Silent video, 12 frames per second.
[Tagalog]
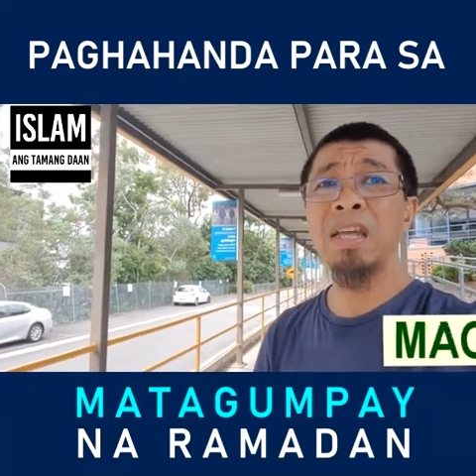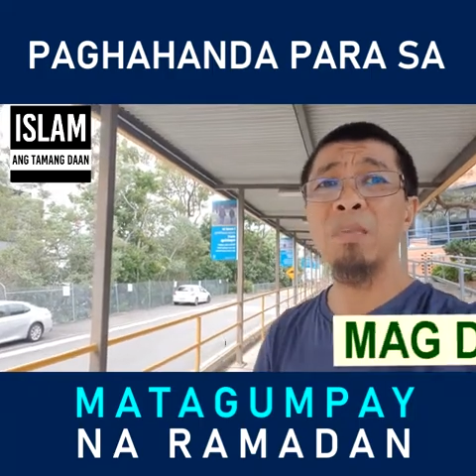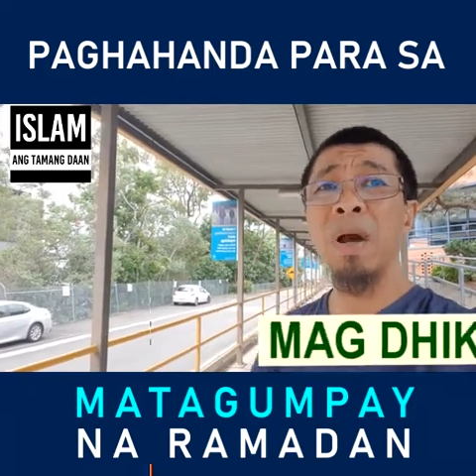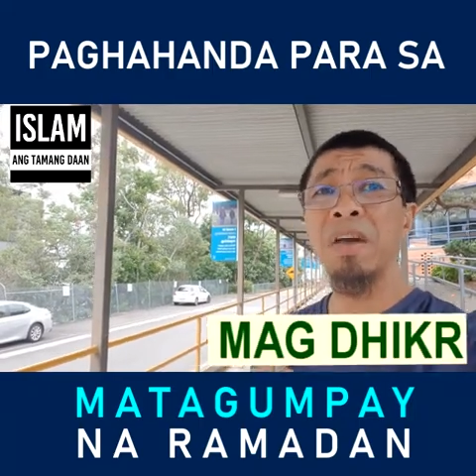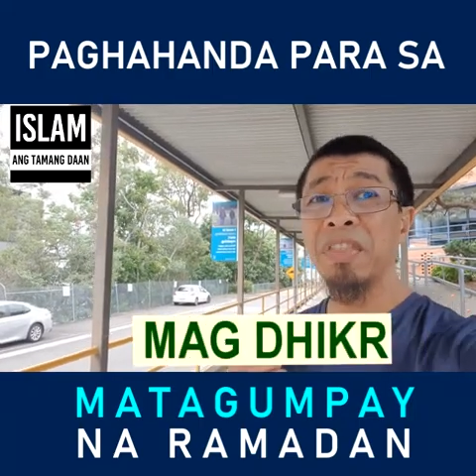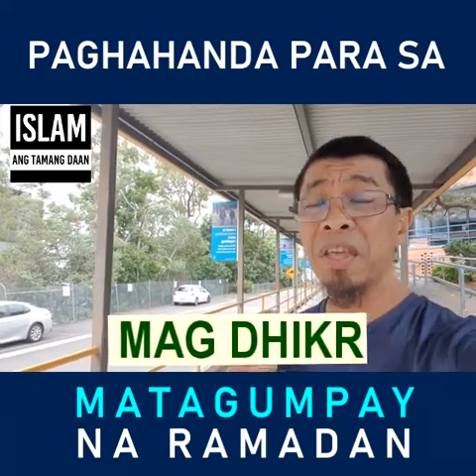
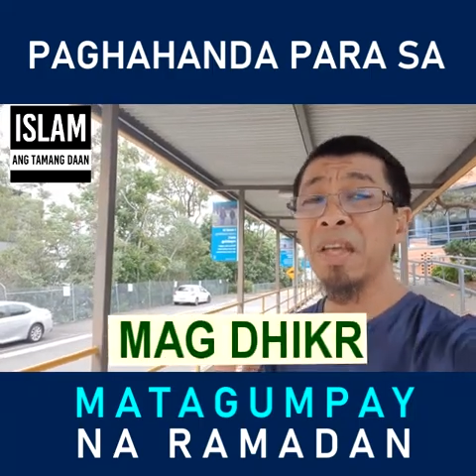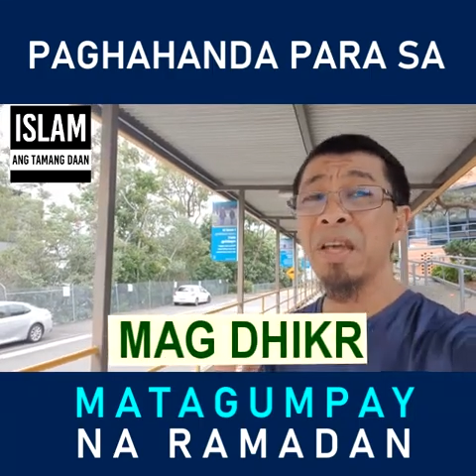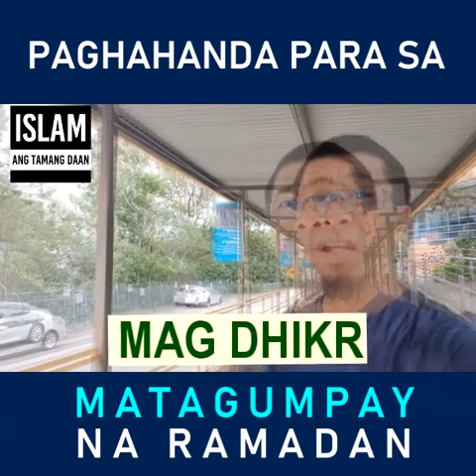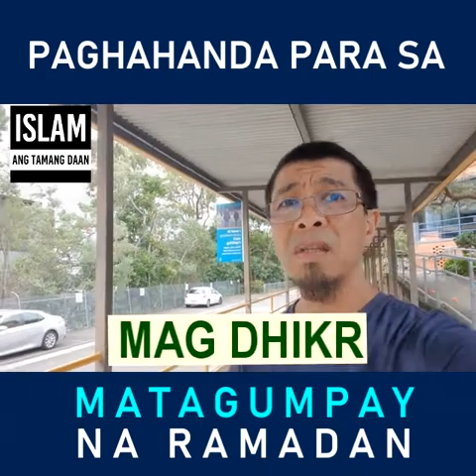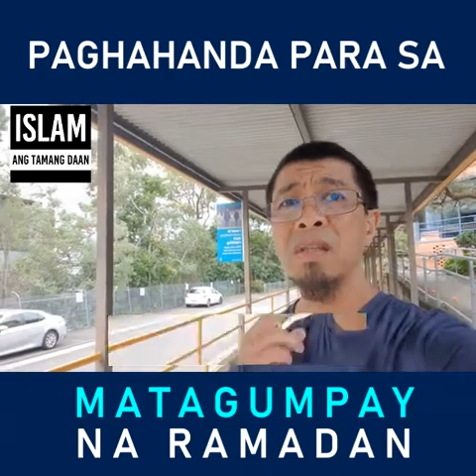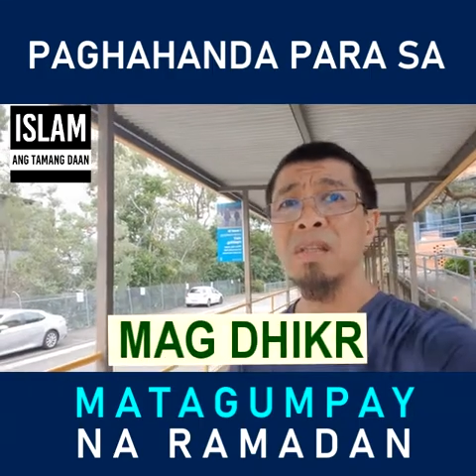magdhikir
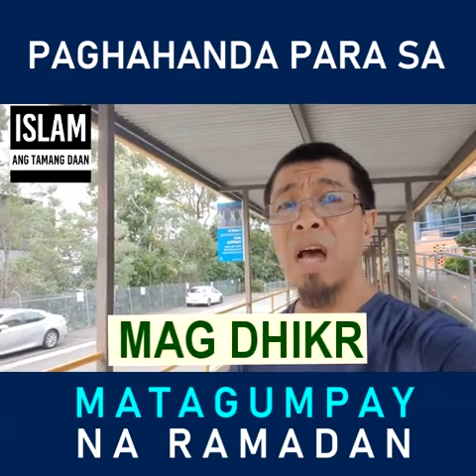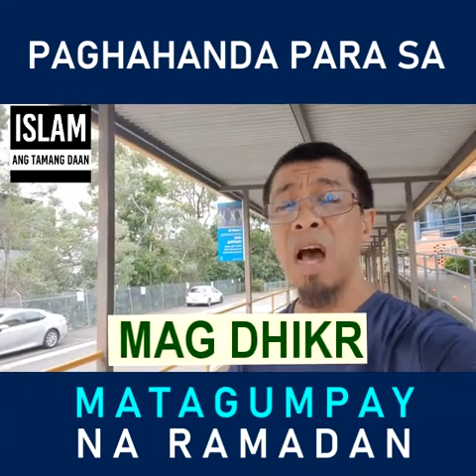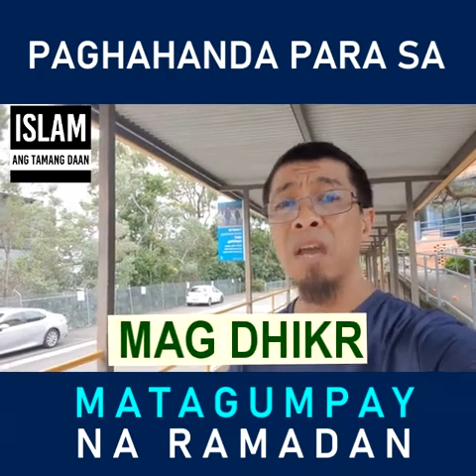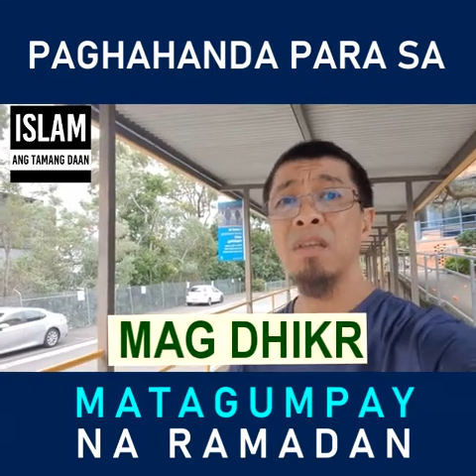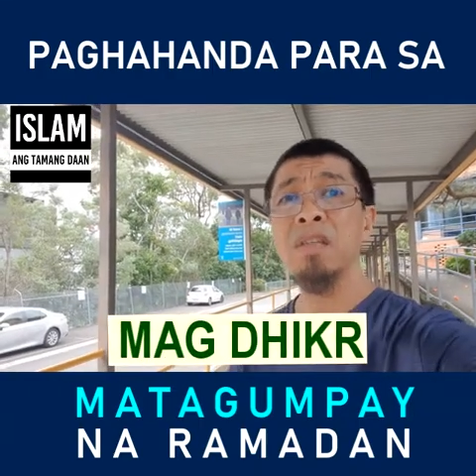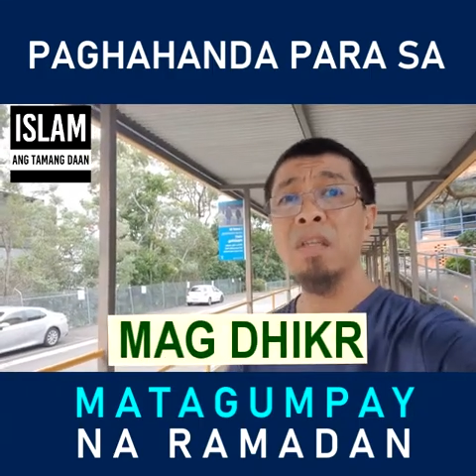sang
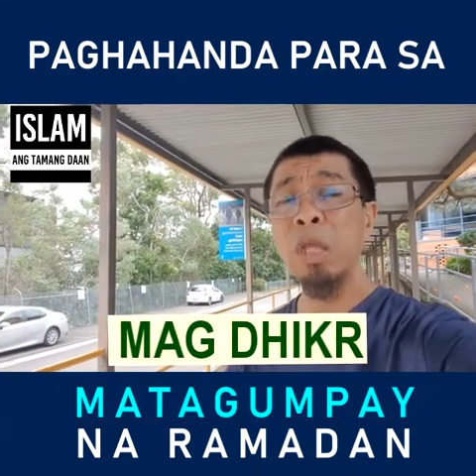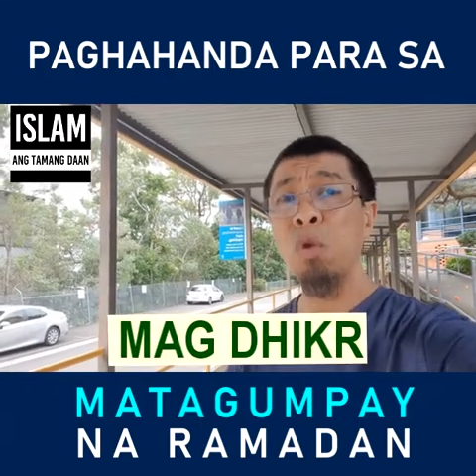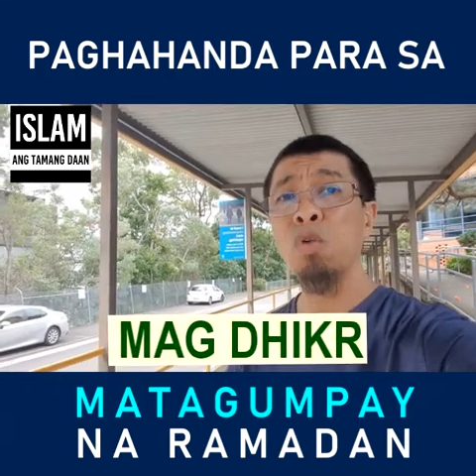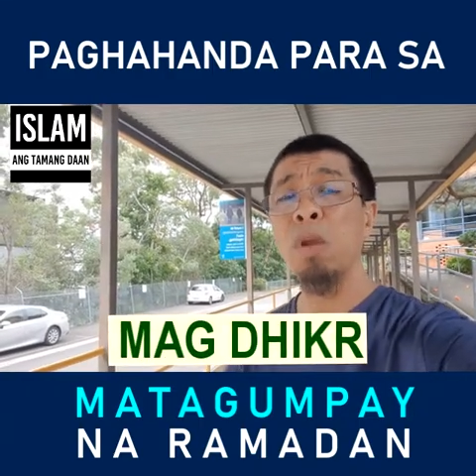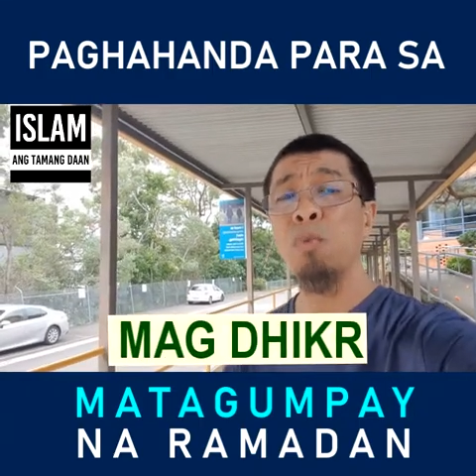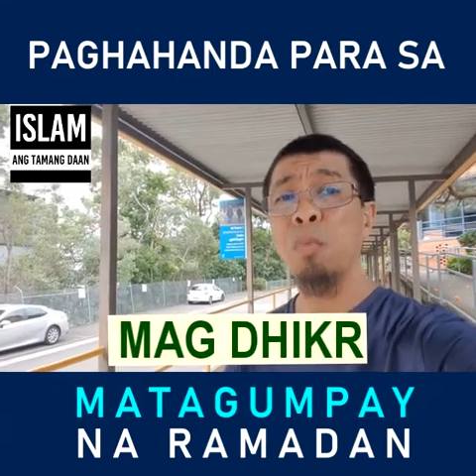ayon sa tinuro
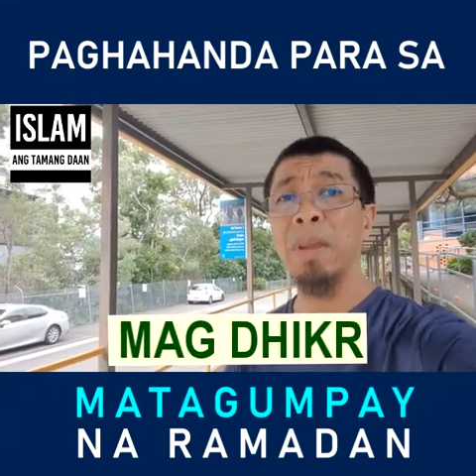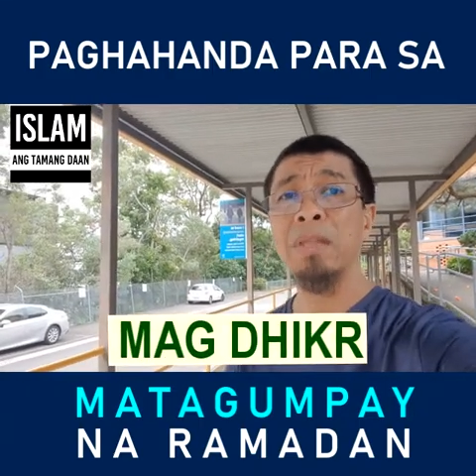ng Propeta